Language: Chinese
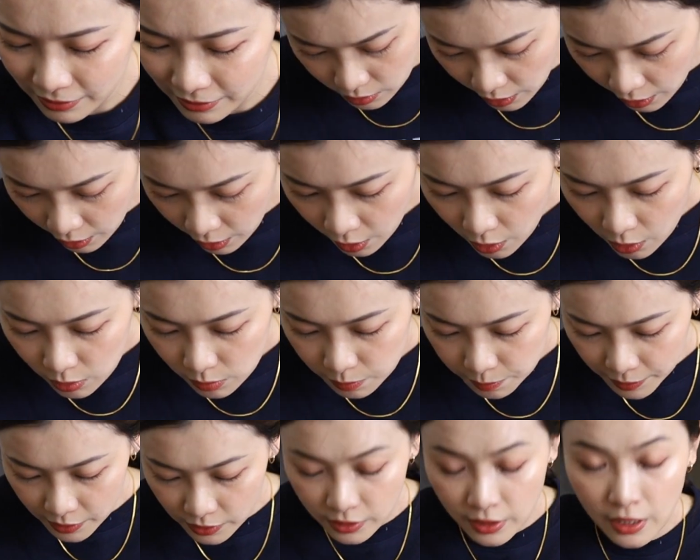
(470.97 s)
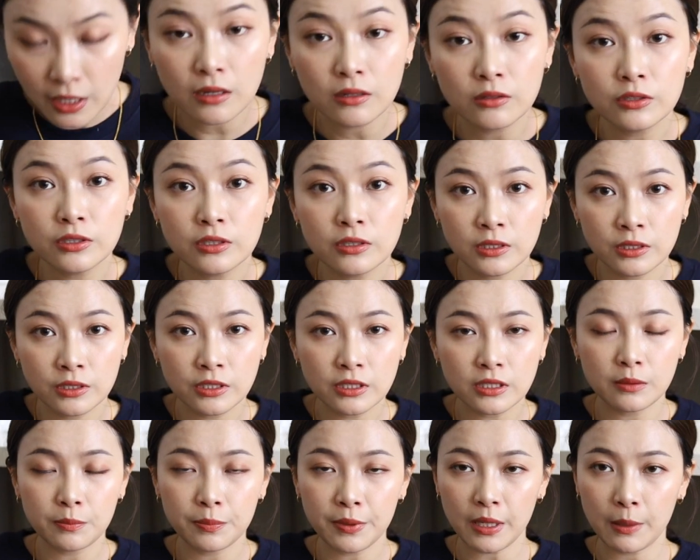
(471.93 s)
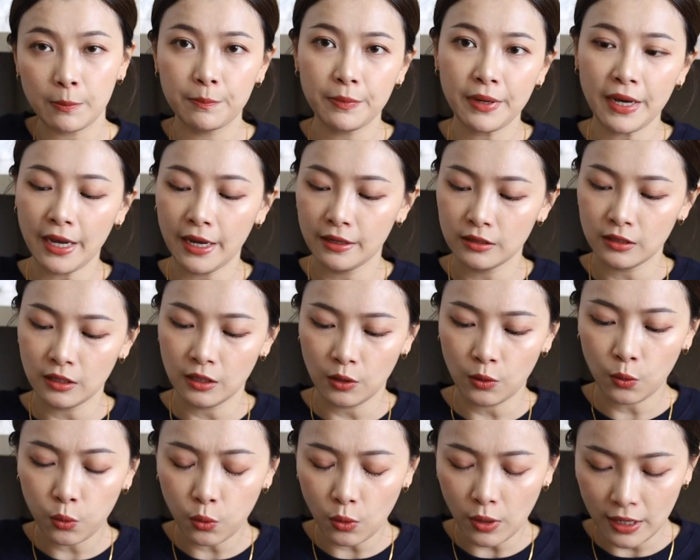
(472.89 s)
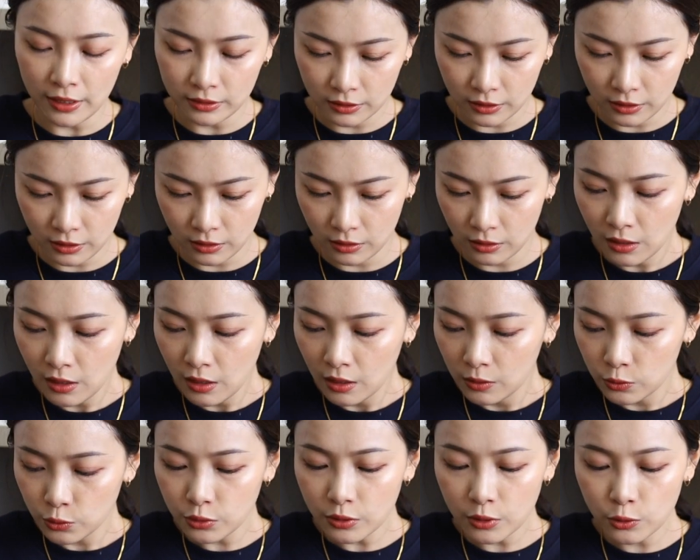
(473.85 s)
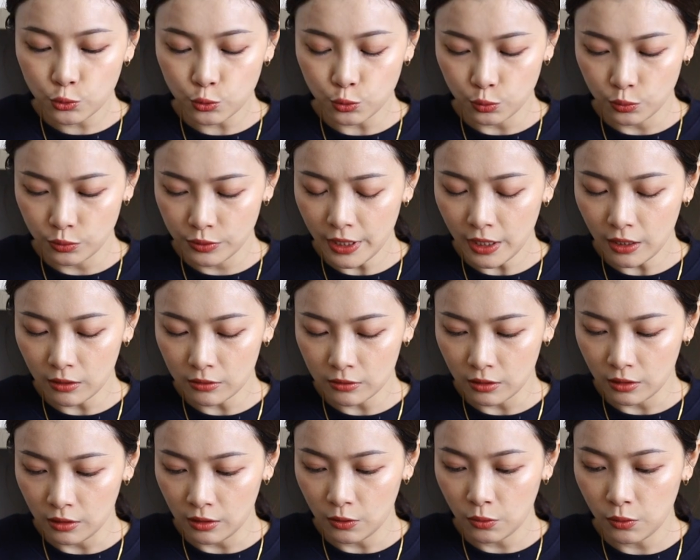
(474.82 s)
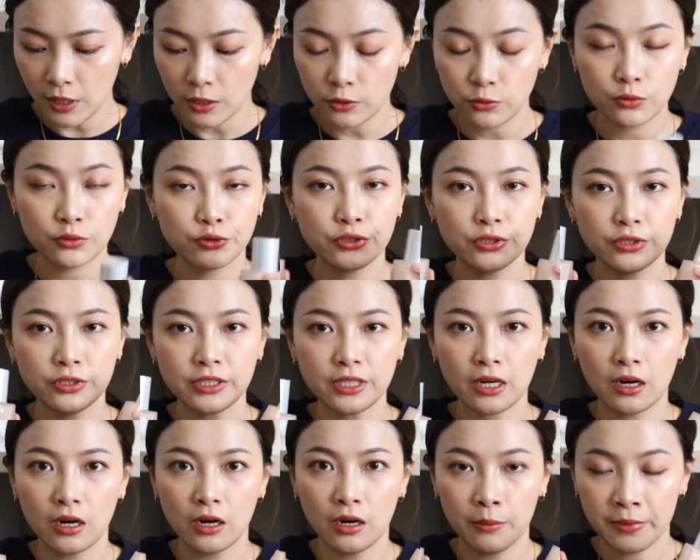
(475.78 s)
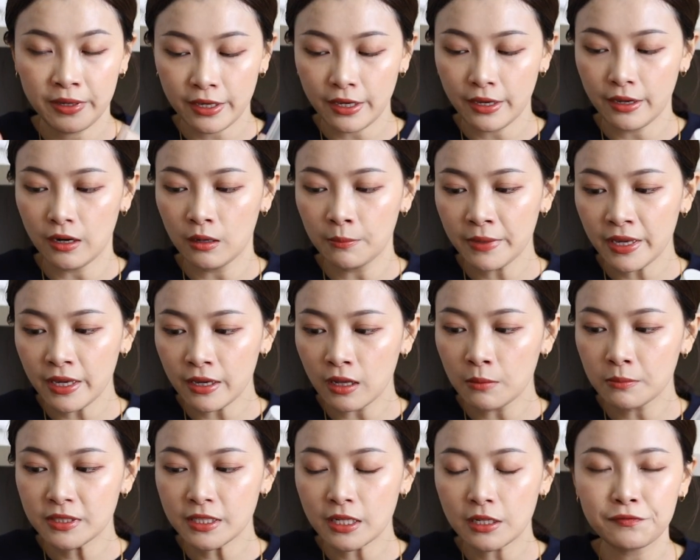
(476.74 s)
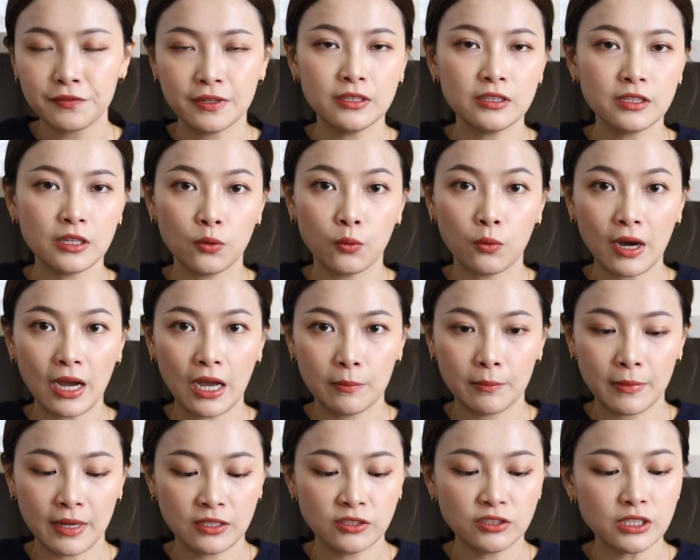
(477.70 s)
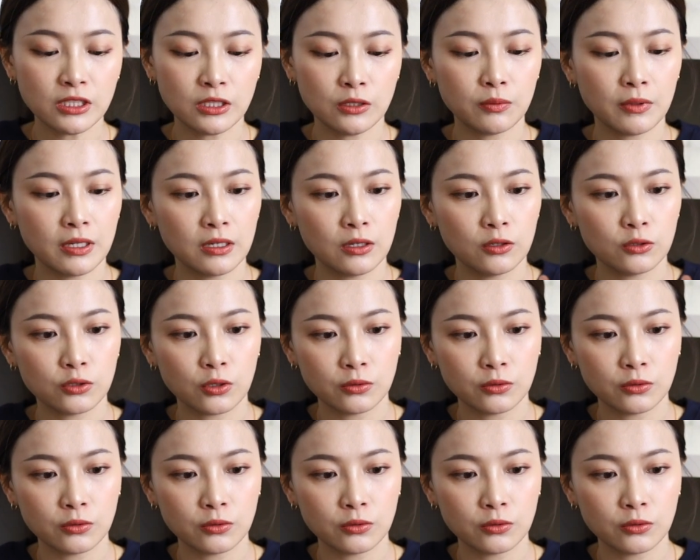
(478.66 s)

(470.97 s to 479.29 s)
然后比较日系品牌的话呢，最主要的话就是像 R M K，R M K 他们家的粉底我还蛮喜欢的。